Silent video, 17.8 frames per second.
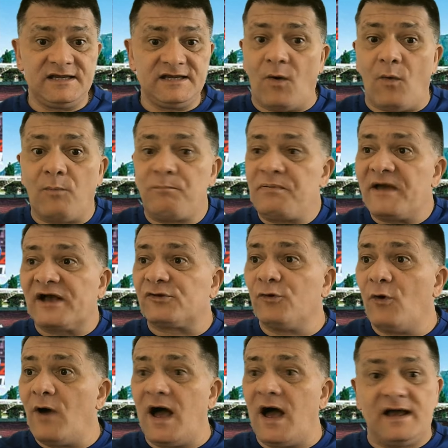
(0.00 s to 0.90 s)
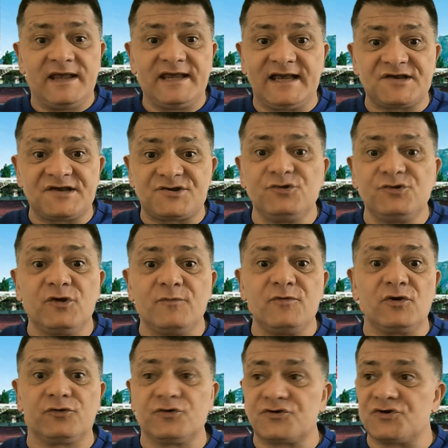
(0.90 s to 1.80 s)
On perd 2-1, il reste une
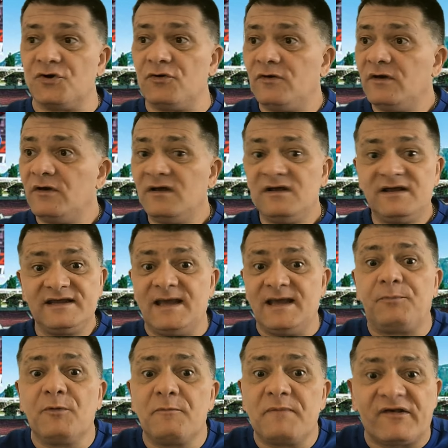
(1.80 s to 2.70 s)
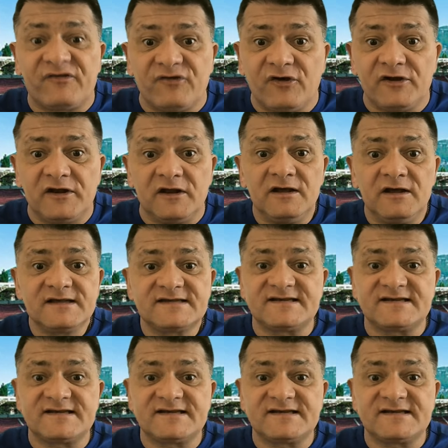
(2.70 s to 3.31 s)
demi-heure de jeu, il n'y a plus personne.